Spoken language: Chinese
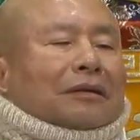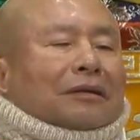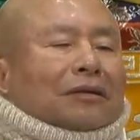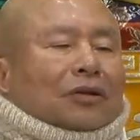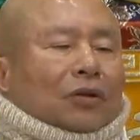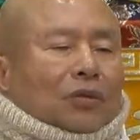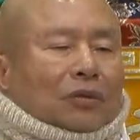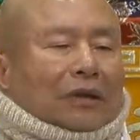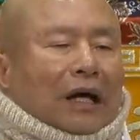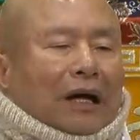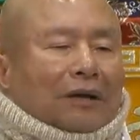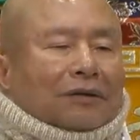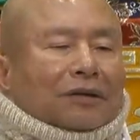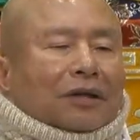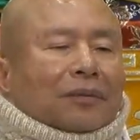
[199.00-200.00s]
有
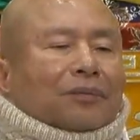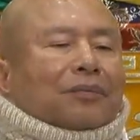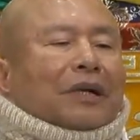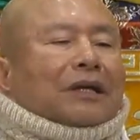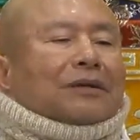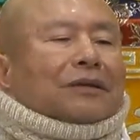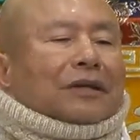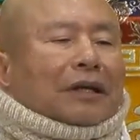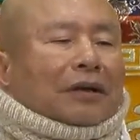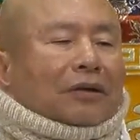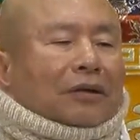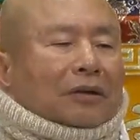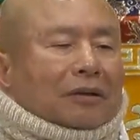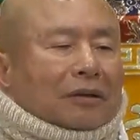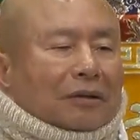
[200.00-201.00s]
坛城面
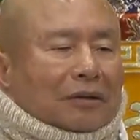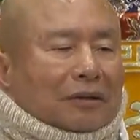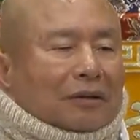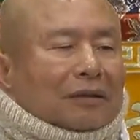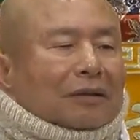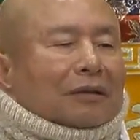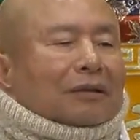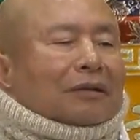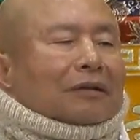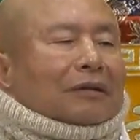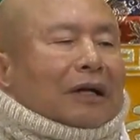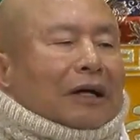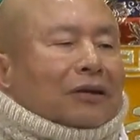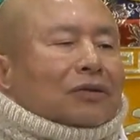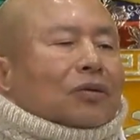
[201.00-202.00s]
前
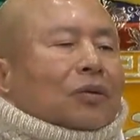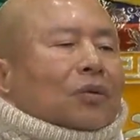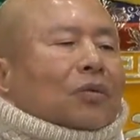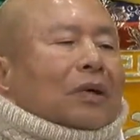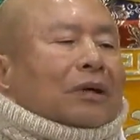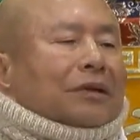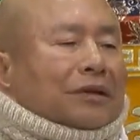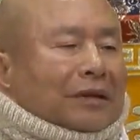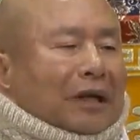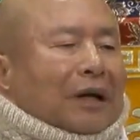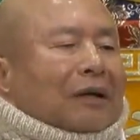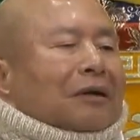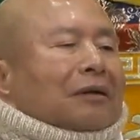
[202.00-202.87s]
才做观想。